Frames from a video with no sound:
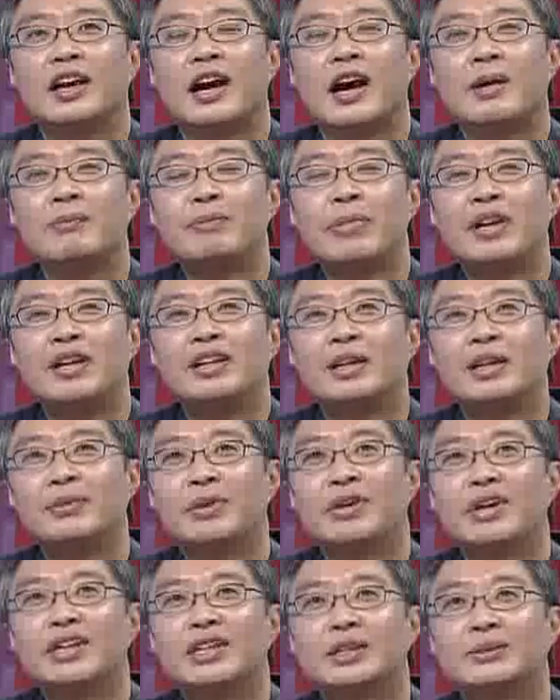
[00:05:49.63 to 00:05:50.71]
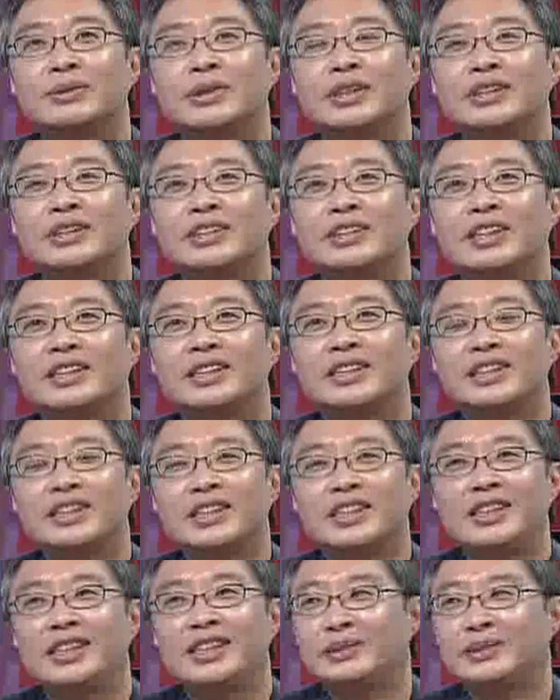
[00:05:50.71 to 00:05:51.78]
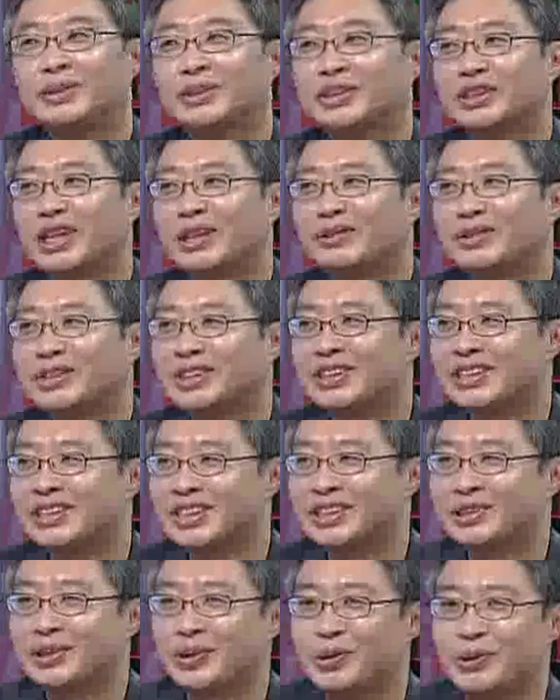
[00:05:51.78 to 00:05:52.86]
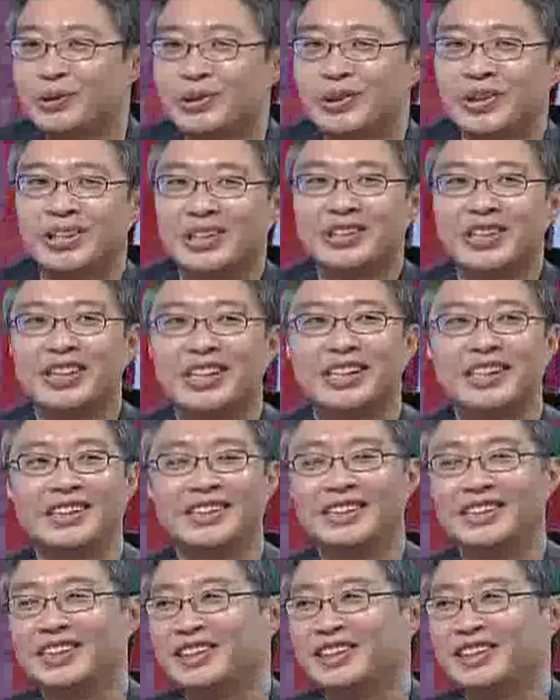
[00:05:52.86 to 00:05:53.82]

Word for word: 안 팔릴 게 뻔하지만 이렇게 시 쓰면서 살면 굉장히 좋을 거라고 생각을